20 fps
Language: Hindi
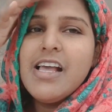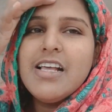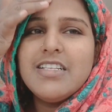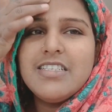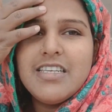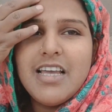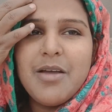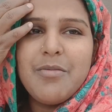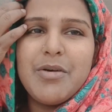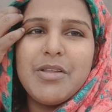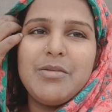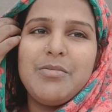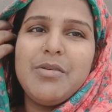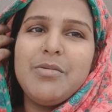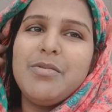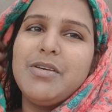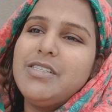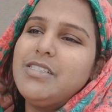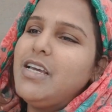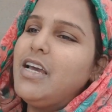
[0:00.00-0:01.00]
जहमत भी
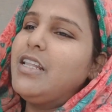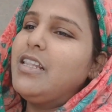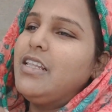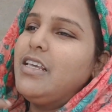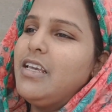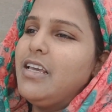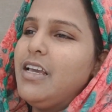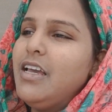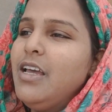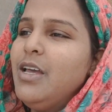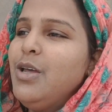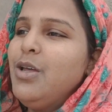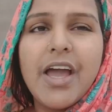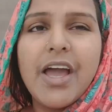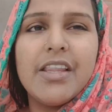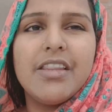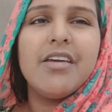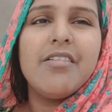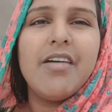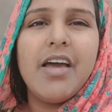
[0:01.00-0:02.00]
बन जाती है
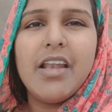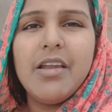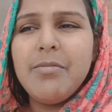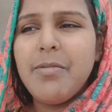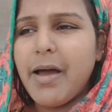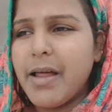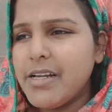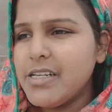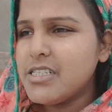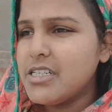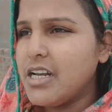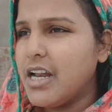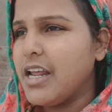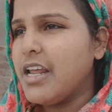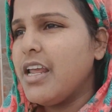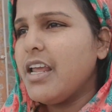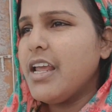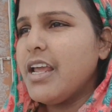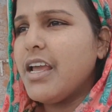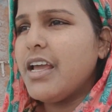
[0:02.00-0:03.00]
फ़ायदे वाली बारिश
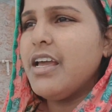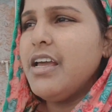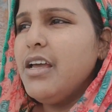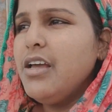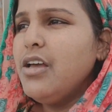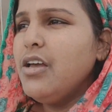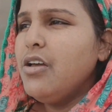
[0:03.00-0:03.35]
नहीं है